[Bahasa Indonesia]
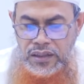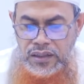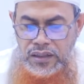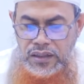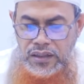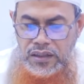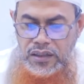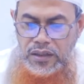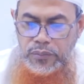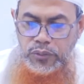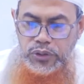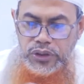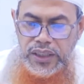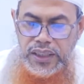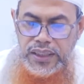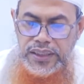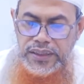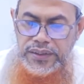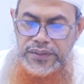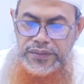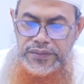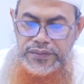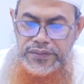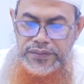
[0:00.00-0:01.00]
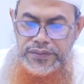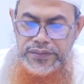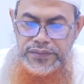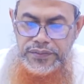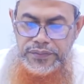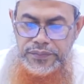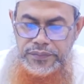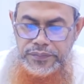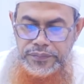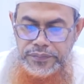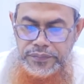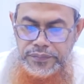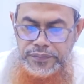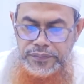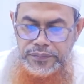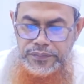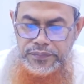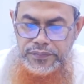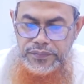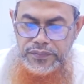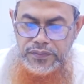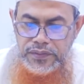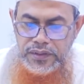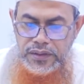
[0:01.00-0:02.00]
Kemudian,
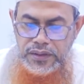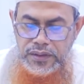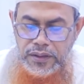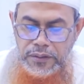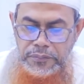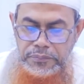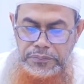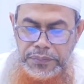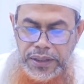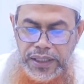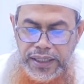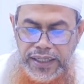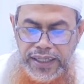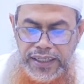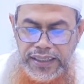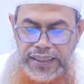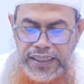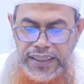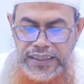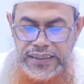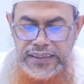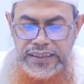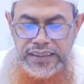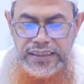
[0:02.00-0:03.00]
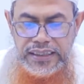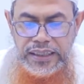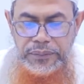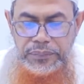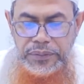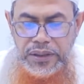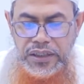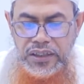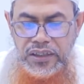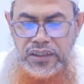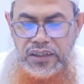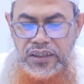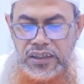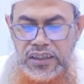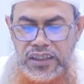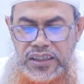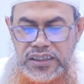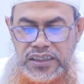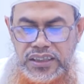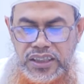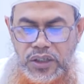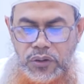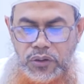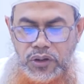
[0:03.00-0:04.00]
bagian yang ditetapkan oleh
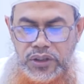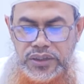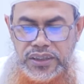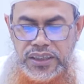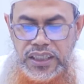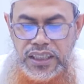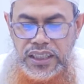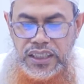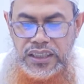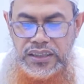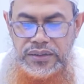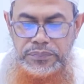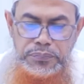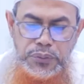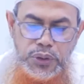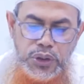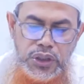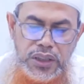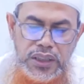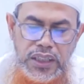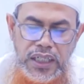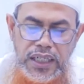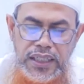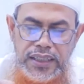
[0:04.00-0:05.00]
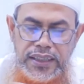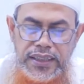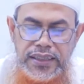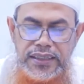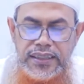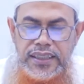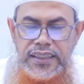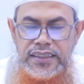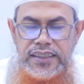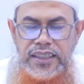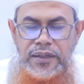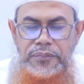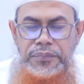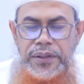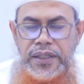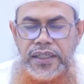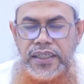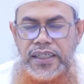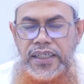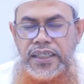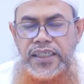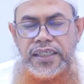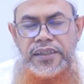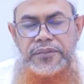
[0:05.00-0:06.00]
Allah Azza wa pun telah kita
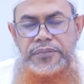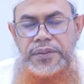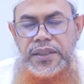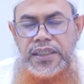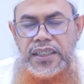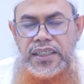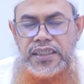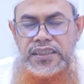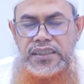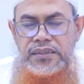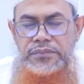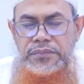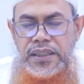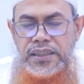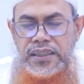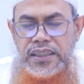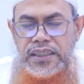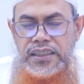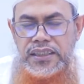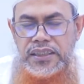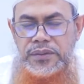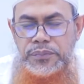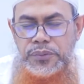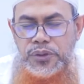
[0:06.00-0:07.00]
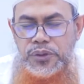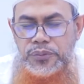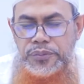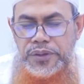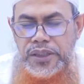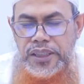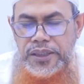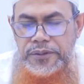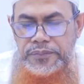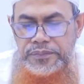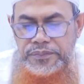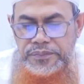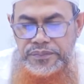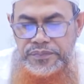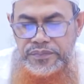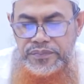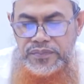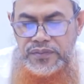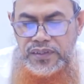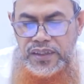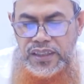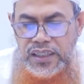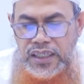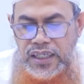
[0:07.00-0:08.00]
sampaikan pada kesempatan sebelumnya.
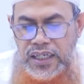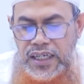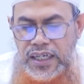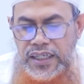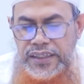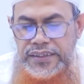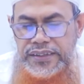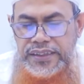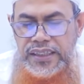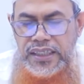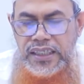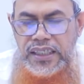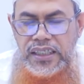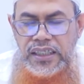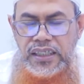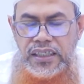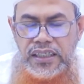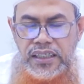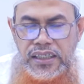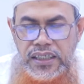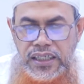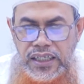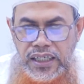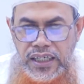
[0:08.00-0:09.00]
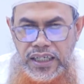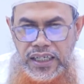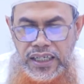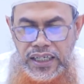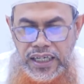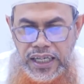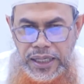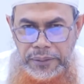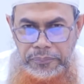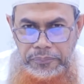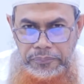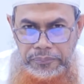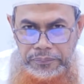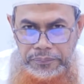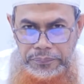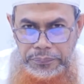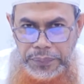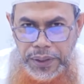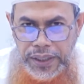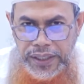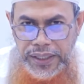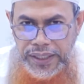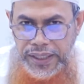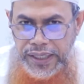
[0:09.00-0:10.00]
Ada enam
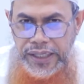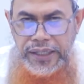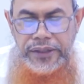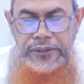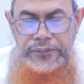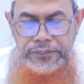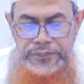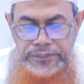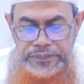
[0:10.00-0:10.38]
bagian.